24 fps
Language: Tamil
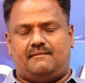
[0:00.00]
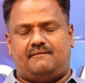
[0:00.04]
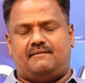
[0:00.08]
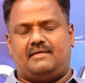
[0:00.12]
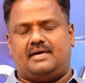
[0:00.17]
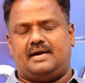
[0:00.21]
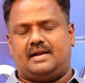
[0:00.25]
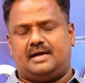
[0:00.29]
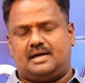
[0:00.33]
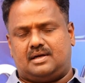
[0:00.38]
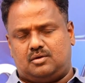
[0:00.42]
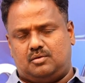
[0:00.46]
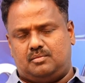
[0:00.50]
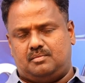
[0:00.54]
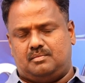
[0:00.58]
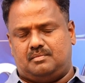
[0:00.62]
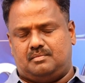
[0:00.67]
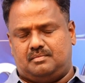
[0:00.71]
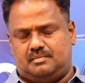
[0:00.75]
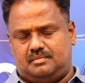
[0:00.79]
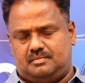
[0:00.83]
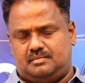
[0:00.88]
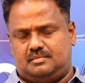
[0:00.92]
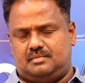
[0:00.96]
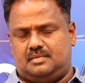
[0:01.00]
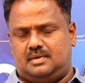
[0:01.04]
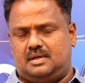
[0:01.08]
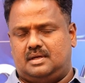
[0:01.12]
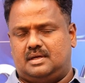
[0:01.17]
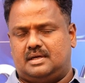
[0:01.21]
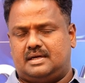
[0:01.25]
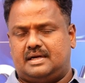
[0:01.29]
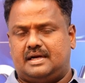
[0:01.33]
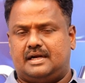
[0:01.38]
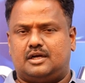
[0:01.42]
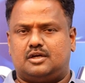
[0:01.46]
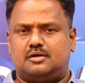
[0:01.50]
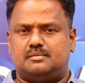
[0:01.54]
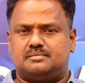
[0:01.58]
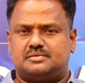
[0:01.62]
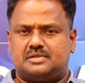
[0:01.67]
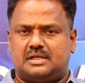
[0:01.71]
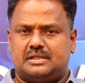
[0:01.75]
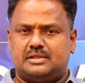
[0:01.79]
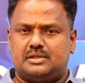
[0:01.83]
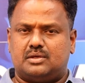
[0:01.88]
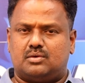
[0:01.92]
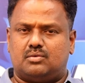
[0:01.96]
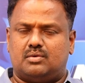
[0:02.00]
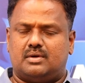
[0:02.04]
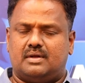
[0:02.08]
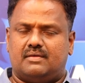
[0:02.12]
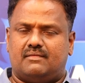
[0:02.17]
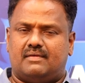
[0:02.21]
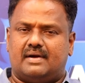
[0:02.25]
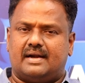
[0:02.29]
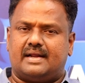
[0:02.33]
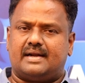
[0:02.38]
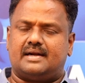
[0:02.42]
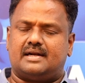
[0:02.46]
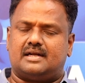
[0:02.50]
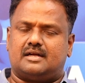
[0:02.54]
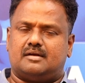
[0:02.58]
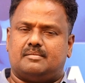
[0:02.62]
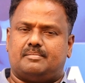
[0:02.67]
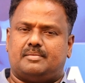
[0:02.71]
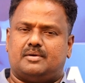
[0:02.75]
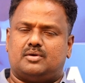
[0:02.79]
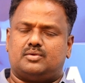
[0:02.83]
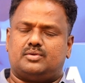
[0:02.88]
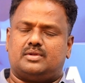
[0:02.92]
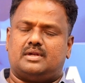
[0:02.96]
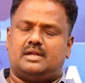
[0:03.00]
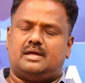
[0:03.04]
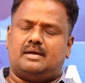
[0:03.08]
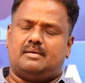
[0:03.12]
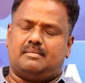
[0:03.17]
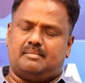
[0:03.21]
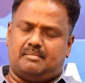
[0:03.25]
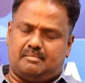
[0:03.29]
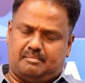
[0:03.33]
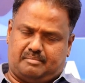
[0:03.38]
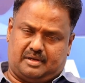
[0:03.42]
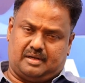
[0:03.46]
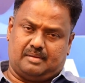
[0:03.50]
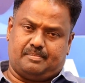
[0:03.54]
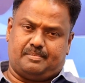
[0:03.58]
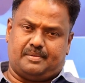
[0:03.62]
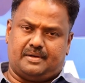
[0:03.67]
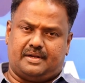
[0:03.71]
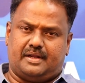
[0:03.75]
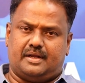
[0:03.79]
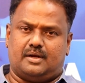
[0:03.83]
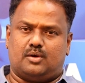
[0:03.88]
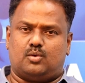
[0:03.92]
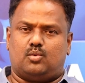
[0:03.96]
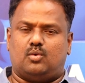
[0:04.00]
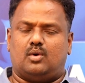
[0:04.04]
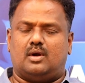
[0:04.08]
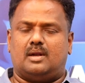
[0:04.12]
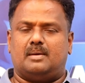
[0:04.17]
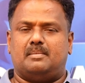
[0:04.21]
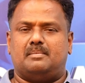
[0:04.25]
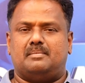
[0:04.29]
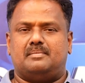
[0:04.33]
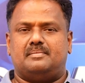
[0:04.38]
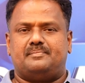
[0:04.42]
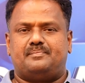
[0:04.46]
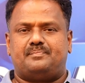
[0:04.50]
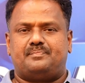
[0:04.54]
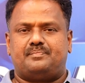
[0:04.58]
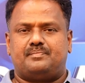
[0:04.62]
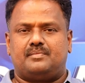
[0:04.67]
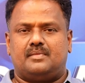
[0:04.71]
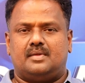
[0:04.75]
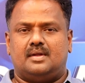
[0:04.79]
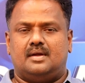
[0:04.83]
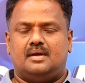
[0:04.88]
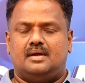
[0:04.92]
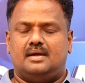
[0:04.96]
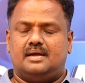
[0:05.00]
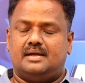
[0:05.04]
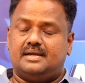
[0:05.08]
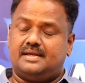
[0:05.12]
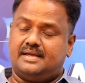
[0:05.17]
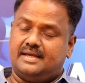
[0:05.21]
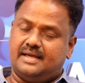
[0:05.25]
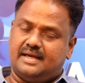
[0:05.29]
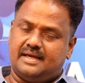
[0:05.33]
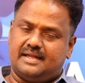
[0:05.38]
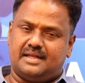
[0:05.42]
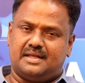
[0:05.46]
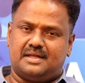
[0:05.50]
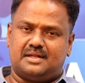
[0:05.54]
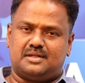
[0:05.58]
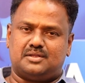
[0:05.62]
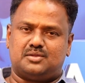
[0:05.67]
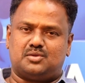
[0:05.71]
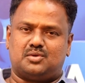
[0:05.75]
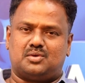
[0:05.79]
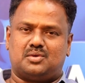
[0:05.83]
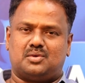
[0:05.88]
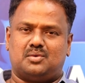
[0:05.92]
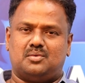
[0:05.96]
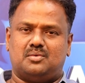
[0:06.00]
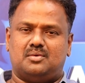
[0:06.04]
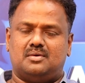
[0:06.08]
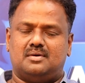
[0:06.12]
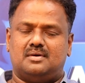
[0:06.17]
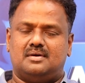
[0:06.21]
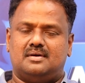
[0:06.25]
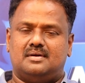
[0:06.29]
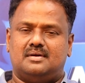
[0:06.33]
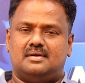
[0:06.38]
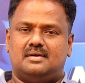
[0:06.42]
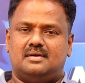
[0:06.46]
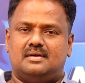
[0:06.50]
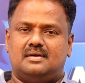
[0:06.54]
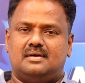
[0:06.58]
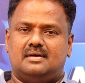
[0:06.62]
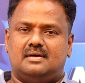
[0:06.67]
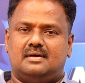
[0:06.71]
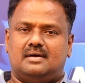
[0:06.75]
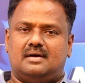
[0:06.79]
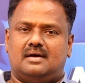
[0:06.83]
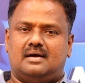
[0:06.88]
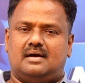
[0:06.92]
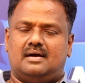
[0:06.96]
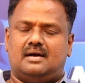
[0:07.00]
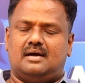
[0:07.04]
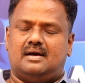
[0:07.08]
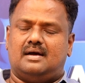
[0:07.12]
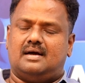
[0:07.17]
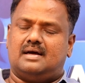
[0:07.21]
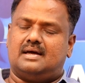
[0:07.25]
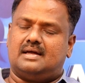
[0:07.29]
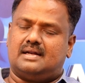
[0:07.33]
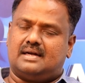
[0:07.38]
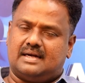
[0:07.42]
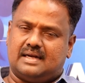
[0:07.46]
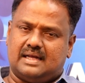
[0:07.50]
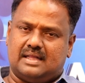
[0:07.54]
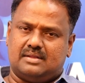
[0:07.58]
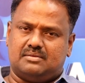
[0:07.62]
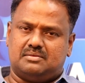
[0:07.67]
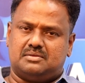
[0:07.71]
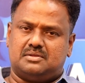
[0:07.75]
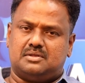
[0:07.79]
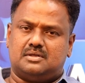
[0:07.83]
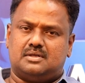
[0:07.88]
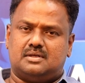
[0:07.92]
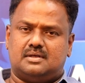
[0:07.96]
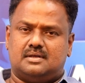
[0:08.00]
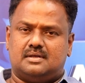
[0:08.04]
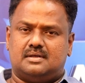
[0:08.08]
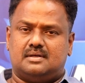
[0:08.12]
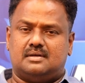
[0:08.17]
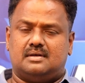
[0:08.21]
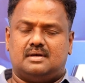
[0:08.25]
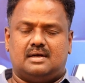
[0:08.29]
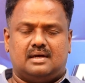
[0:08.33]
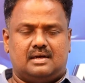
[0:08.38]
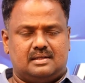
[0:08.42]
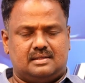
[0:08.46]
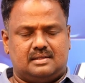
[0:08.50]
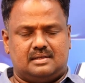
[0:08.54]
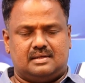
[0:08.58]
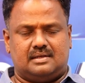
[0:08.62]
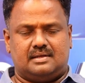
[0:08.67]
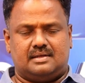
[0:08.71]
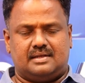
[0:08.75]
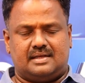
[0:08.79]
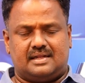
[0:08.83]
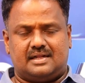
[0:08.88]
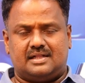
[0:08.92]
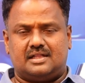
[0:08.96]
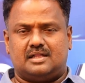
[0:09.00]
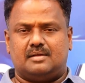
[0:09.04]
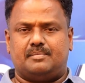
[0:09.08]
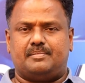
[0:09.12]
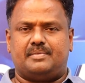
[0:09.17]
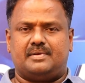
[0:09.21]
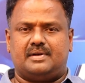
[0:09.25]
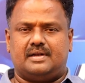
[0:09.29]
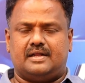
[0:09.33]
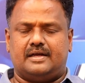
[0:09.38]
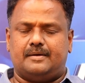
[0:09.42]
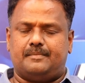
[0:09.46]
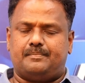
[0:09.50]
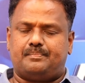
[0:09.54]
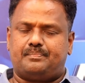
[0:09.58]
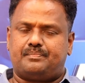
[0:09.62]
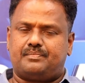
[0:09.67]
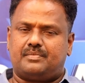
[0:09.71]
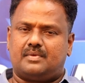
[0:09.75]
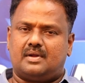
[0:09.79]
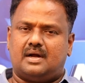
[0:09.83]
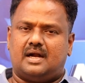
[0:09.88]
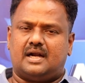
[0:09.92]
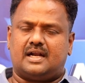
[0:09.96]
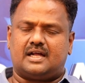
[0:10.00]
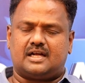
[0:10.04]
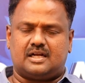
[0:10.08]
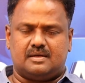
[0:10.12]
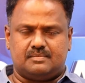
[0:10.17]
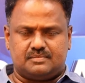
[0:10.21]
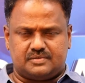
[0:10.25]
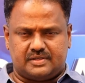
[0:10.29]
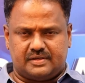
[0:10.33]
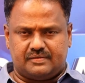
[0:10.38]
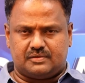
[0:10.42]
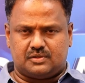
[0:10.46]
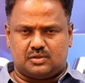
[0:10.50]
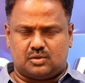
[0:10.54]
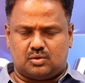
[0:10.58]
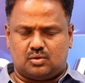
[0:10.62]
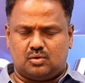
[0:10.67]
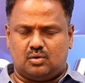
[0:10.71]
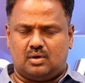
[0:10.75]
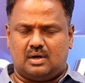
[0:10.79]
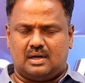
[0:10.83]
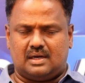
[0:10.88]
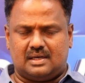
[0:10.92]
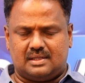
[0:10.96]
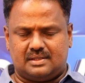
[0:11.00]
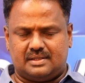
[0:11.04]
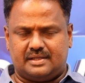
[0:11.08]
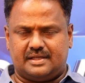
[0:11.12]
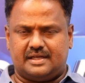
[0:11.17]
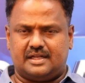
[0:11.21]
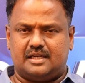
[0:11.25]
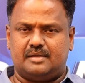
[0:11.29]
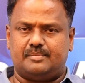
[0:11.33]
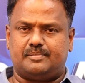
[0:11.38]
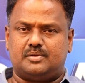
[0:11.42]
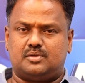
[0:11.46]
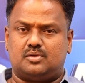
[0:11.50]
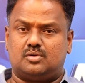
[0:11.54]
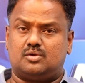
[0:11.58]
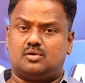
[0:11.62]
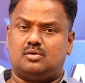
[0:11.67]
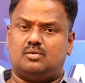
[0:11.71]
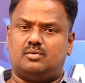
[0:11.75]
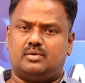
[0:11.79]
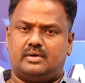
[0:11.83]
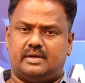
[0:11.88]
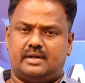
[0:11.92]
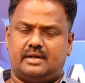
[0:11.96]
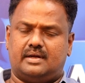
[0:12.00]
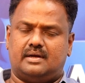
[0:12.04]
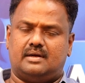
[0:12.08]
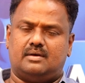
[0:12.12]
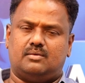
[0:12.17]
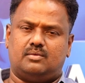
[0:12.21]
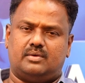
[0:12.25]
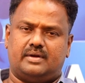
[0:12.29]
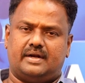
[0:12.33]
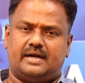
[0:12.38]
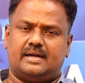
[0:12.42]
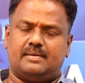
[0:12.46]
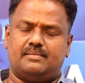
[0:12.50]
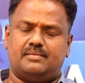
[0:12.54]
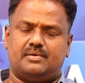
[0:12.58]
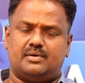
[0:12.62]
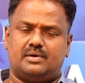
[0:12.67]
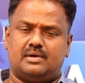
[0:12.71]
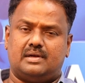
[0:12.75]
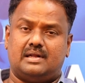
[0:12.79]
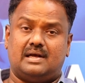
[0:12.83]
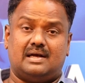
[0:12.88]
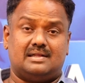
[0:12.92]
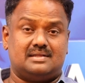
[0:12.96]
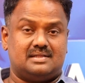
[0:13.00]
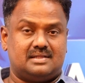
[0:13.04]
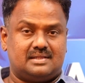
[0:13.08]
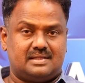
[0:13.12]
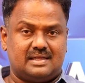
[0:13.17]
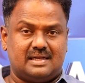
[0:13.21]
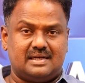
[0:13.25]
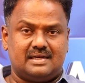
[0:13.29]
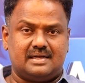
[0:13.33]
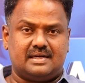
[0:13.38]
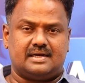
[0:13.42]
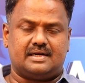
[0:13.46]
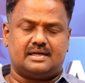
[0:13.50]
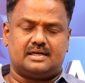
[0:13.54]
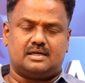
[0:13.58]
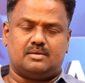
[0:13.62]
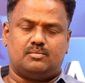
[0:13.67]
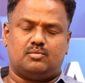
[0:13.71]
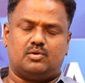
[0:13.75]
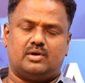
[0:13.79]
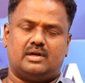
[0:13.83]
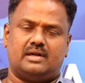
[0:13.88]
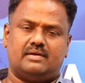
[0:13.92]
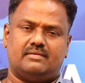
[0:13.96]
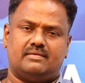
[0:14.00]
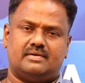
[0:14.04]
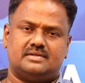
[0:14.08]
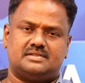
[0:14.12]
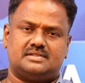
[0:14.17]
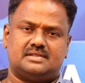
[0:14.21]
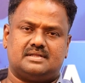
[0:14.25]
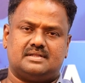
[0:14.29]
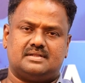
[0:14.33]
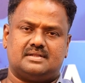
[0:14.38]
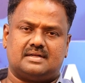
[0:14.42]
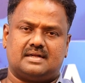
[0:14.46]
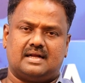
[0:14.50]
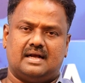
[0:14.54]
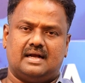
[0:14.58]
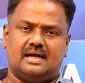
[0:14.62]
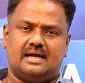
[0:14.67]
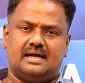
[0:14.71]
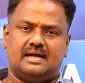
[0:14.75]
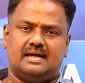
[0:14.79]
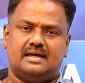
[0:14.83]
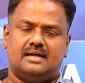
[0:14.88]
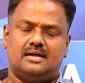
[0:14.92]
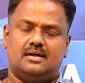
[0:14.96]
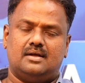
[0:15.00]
வடக்கும் கிழக்கும் சந்திக்கக்கூடிய வடகிழக்கு பகுதியில் மிகப்பெரிய குளம் ஏரி இருந்திருக்கும் ரெண்டாவது வந்து அது இறந்த பின்ன அடக்கம் செய்வதற்கோ அல்லது எரிப்பதற்கோ ஒரு ஒரு இடம் வேணும் இல்லையா அது தென்கிழக்கு மொழியில் வச்சுருந்துருக்காங்க